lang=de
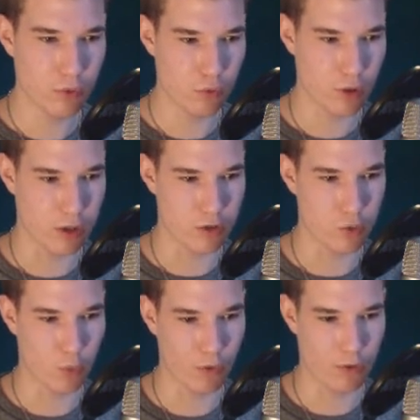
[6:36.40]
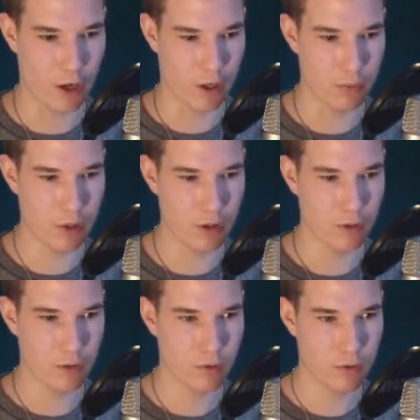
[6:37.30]
Eine ganz doofe Frage mal.
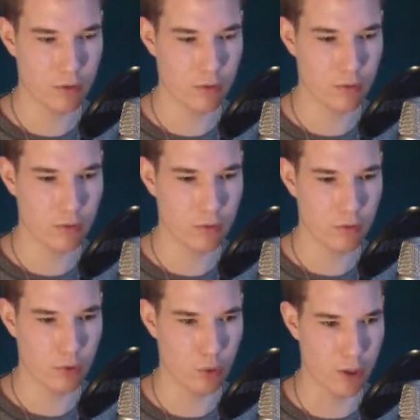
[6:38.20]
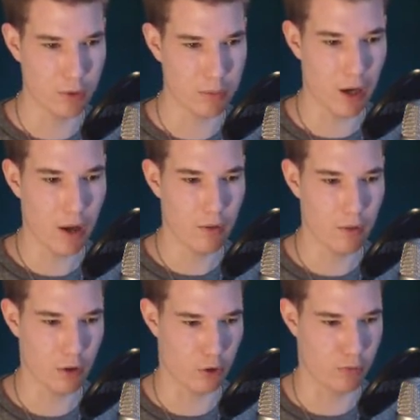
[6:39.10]
Oder ich mich be...
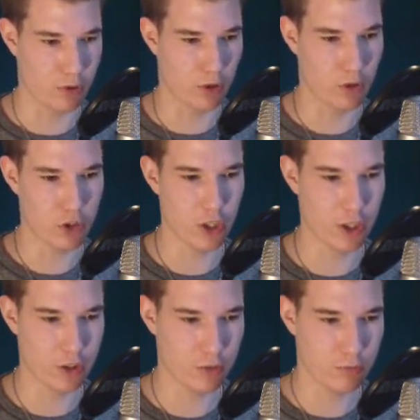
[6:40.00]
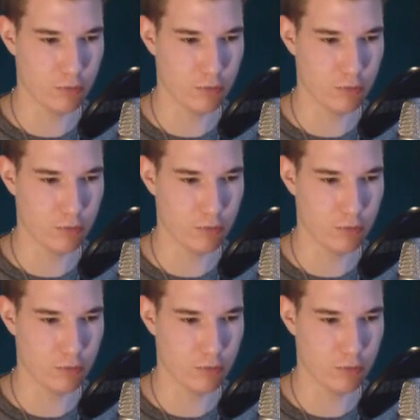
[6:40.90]
Ah, der kommt wieder. Chillig.